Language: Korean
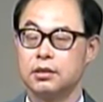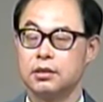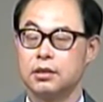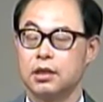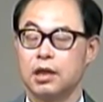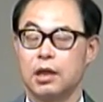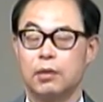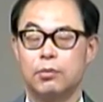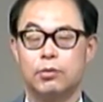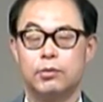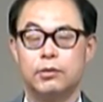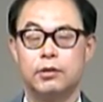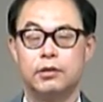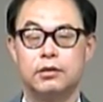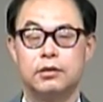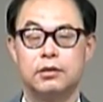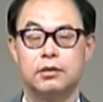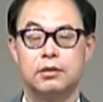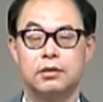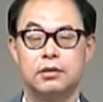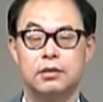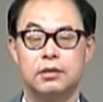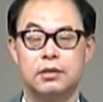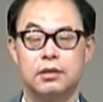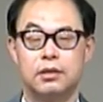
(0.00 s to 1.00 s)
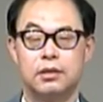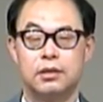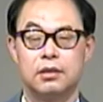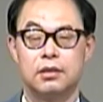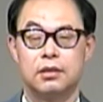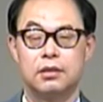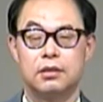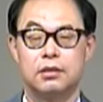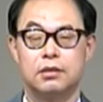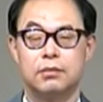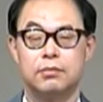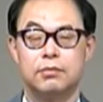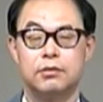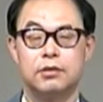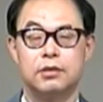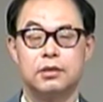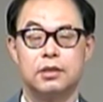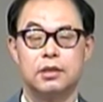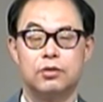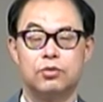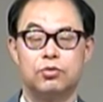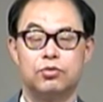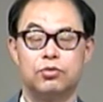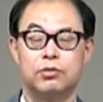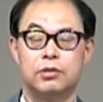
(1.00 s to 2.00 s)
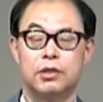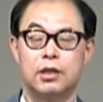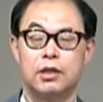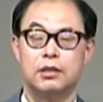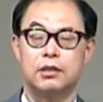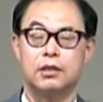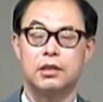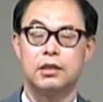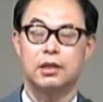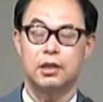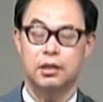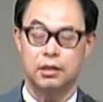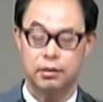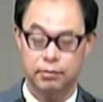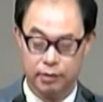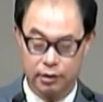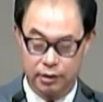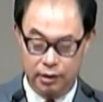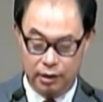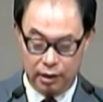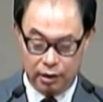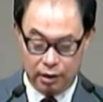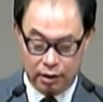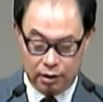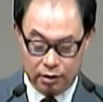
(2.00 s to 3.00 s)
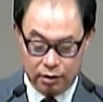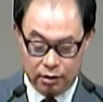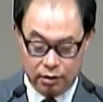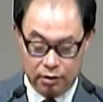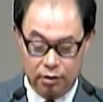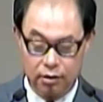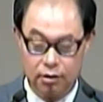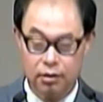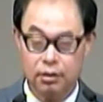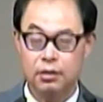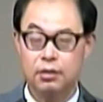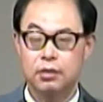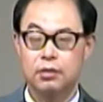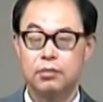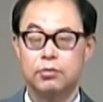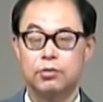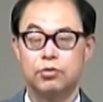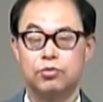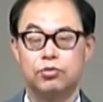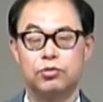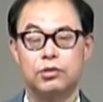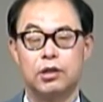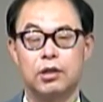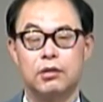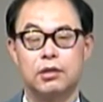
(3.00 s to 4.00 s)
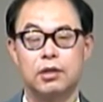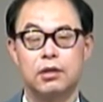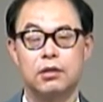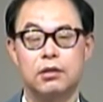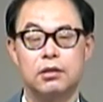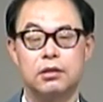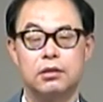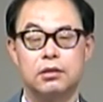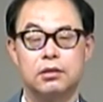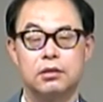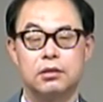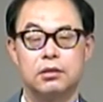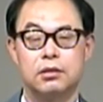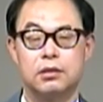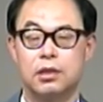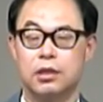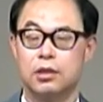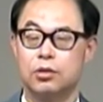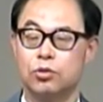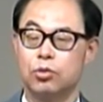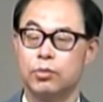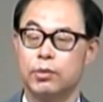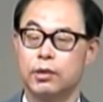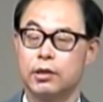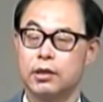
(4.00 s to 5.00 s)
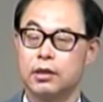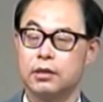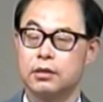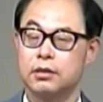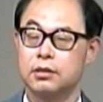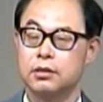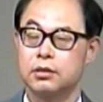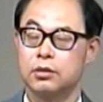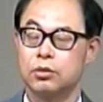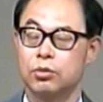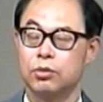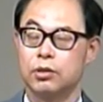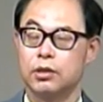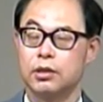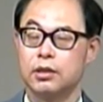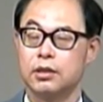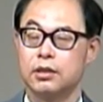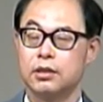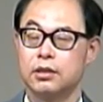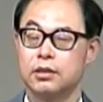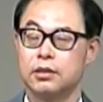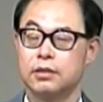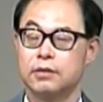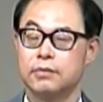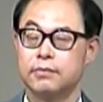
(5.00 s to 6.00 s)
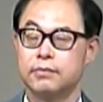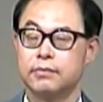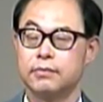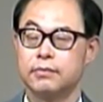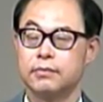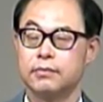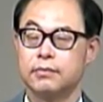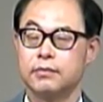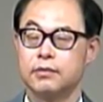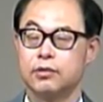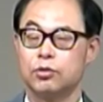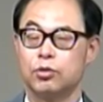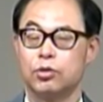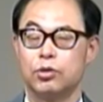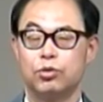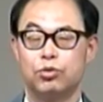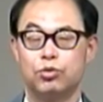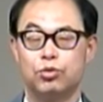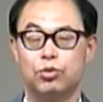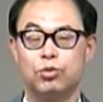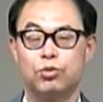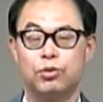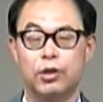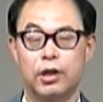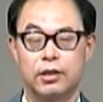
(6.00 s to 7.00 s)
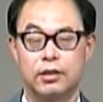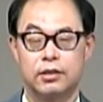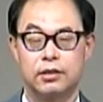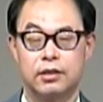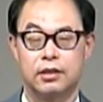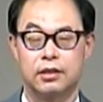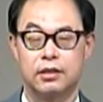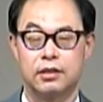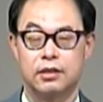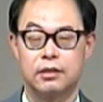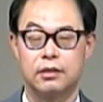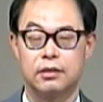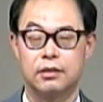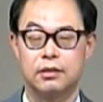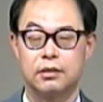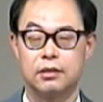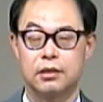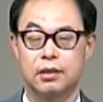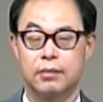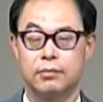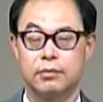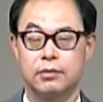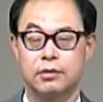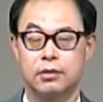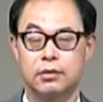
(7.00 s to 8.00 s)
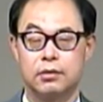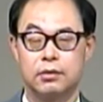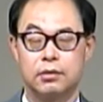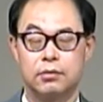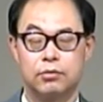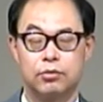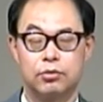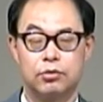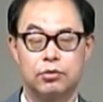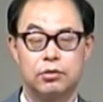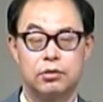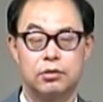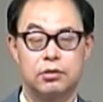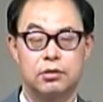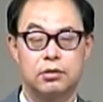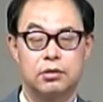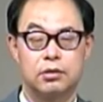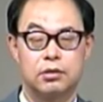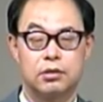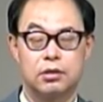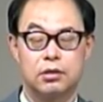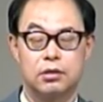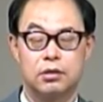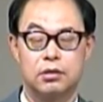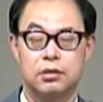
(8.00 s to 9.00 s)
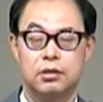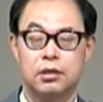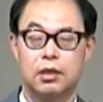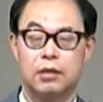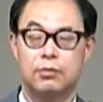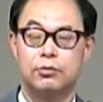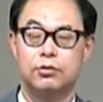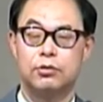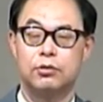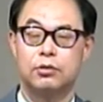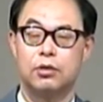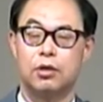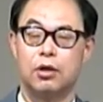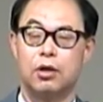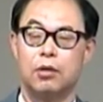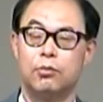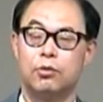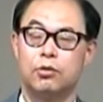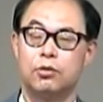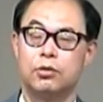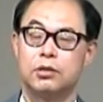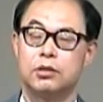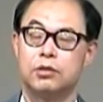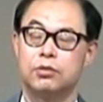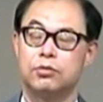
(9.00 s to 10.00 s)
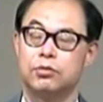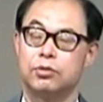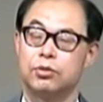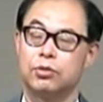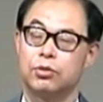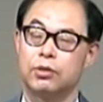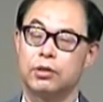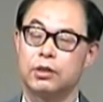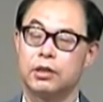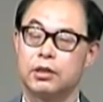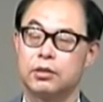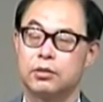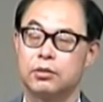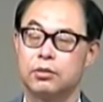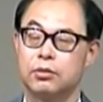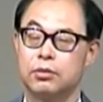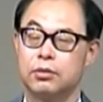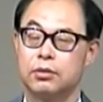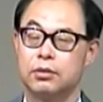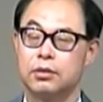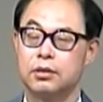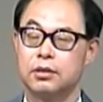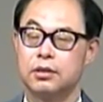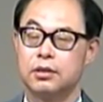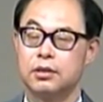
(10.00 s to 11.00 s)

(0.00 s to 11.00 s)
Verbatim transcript: 가보면은 그 심은 지한 두 달, 세 달이면 자라는 뭐 두 달도 안 걸리죠. 채소밭 같은 교회. 교회는 두 종류가 있는 것 같아요. 3천년 묵은 큰 나무, 거목을 키우는 교회가 있고